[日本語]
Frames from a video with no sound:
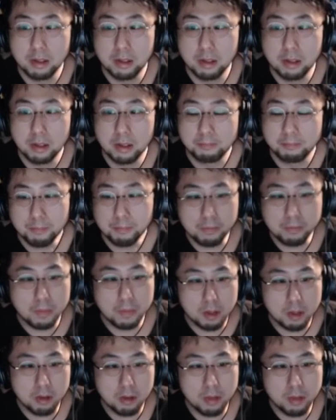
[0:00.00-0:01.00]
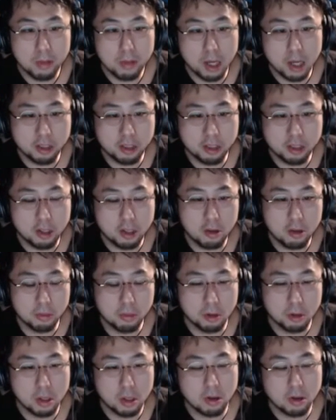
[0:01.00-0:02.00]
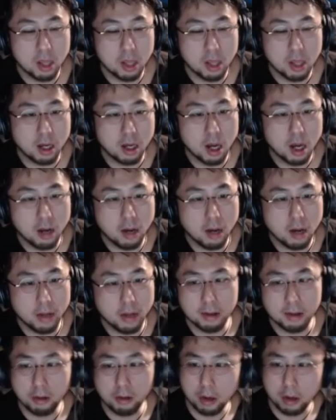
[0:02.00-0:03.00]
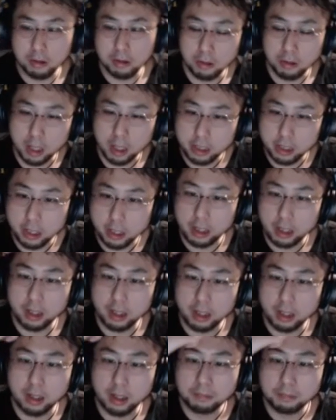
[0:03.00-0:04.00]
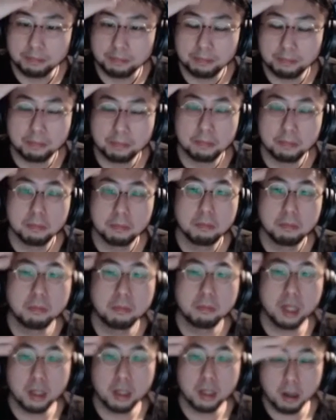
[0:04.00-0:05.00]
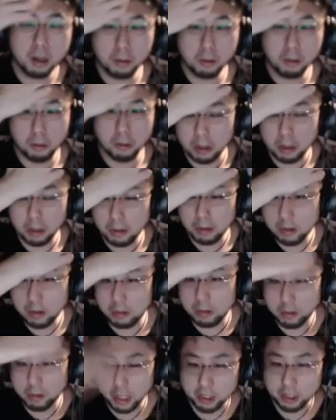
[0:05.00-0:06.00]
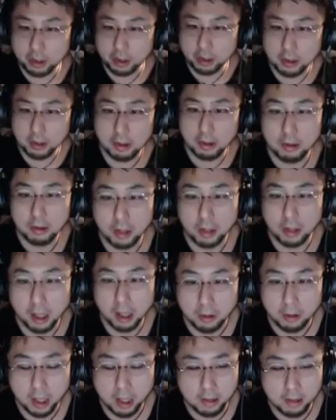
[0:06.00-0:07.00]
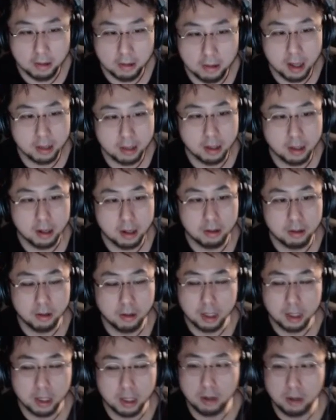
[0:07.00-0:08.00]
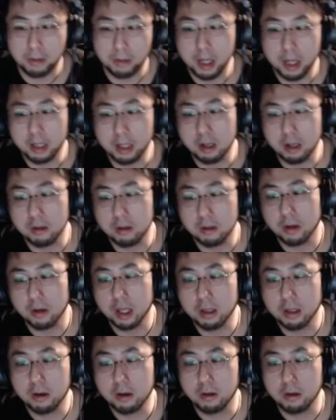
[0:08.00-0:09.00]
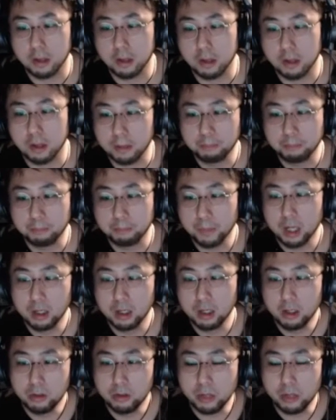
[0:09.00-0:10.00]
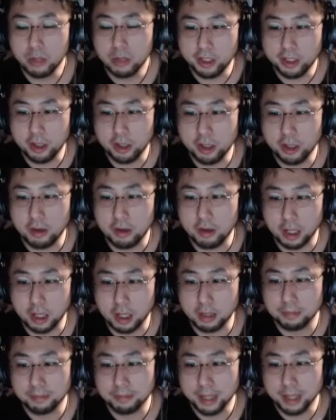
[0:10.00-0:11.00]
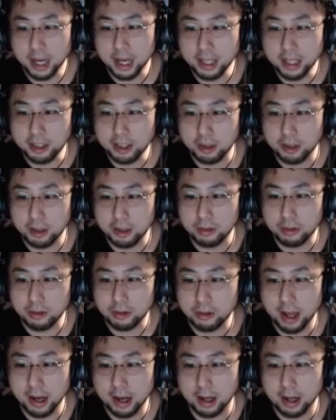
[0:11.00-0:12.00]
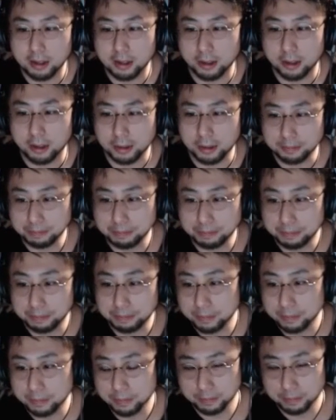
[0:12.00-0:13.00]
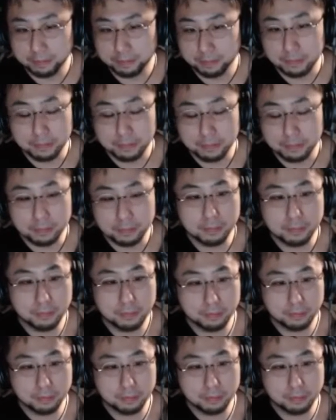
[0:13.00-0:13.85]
うん、住み分けしてる人もいるね。香川さんとかそうなんじゃないかな。まあ結構他の人、ふわっちやってる人は結構キャスやったりとかニコ生やったりとかやってるよね。ふわっちいいよね。はい、ち、風船ありがとう。うん。